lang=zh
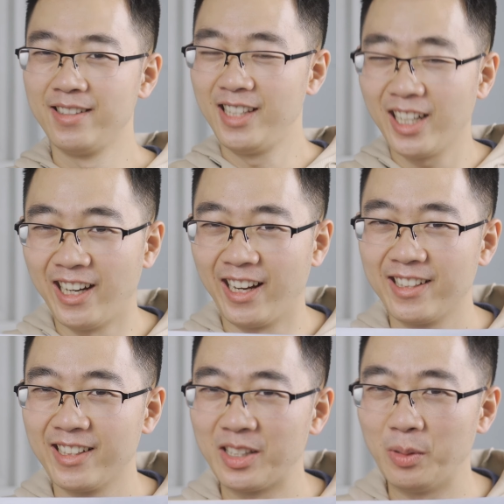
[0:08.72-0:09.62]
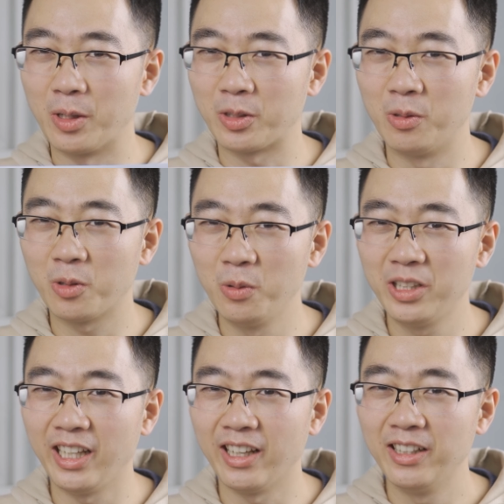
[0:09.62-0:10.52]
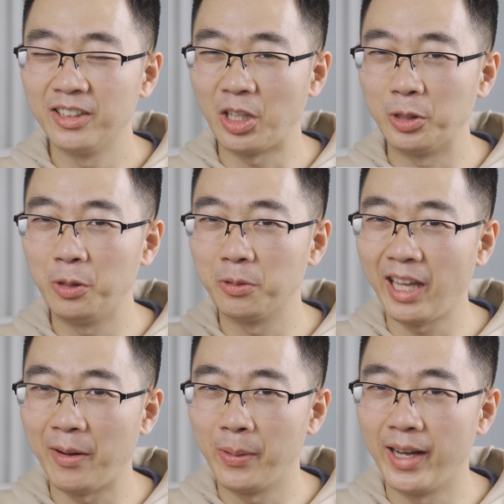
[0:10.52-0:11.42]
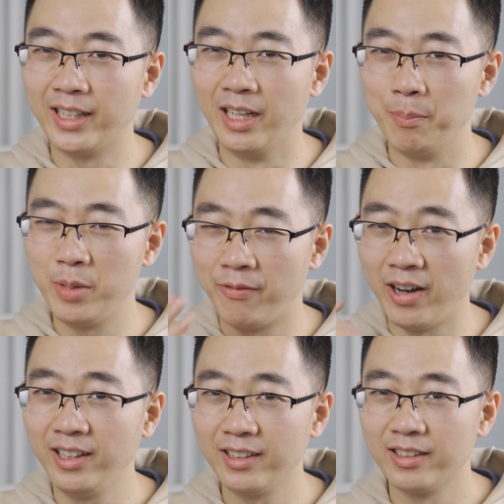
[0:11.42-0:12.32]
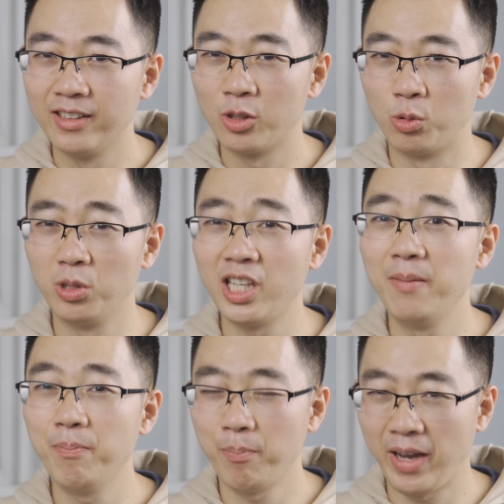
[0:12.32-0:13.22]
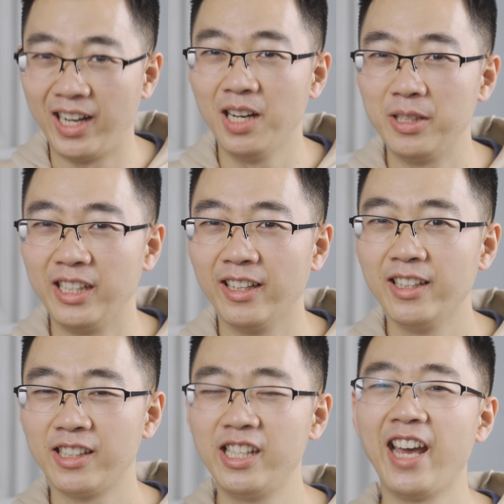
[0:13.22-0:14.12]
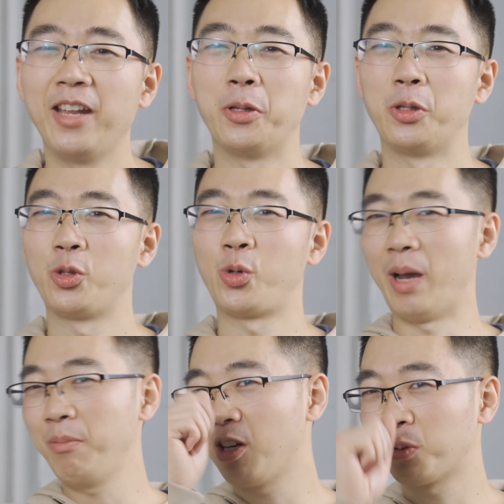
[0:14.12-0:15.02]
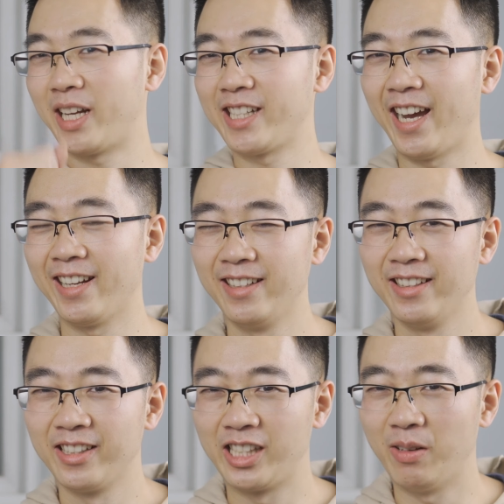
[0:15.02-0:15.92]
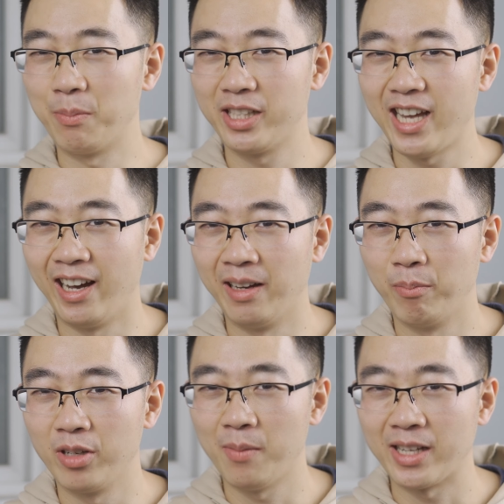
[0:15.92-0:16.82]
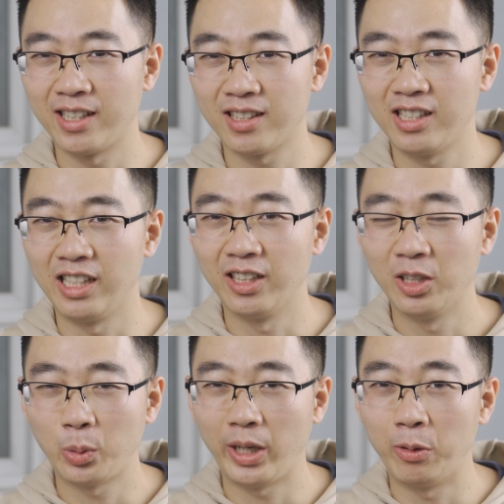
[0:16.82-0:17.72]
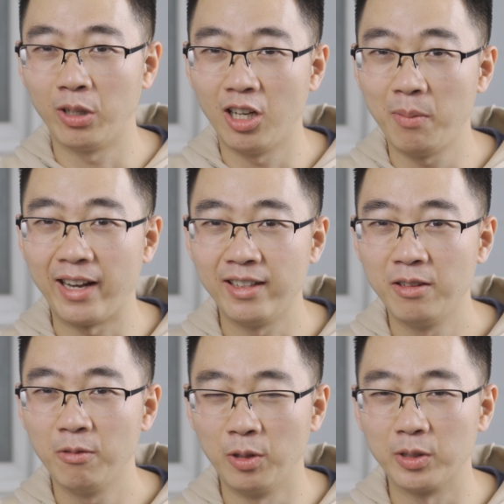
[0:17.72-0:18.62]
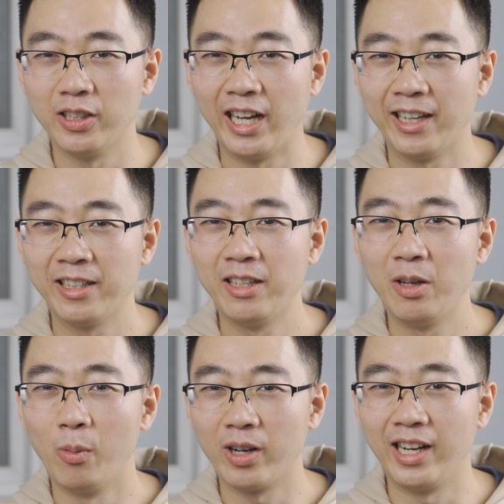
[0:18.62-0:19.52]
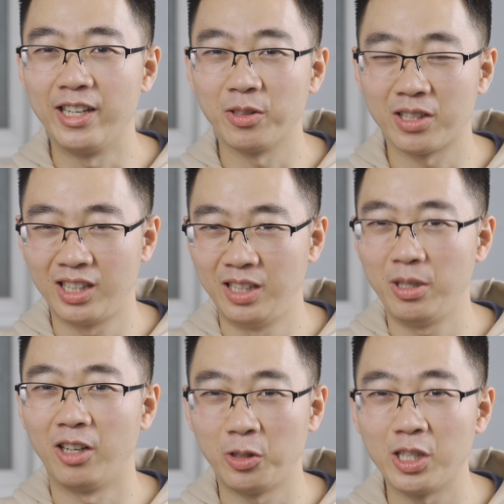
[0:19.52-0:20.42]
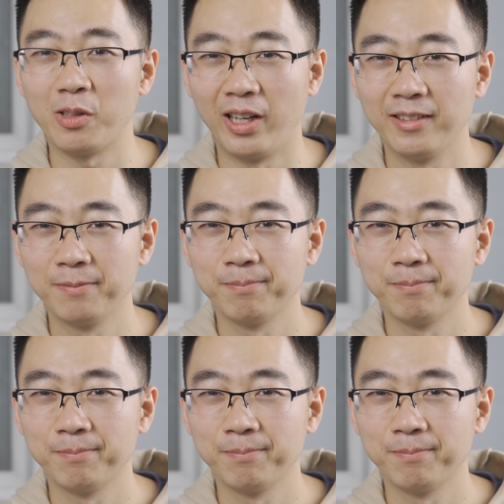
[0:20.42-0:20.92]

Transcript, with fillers: 这个是我从工地偷偷带回来的秘方，俗称配合体。今天全部告诉大家，希望 B 站不要把这个事情推给我的老板，否则我可能就吃不了兜着走了。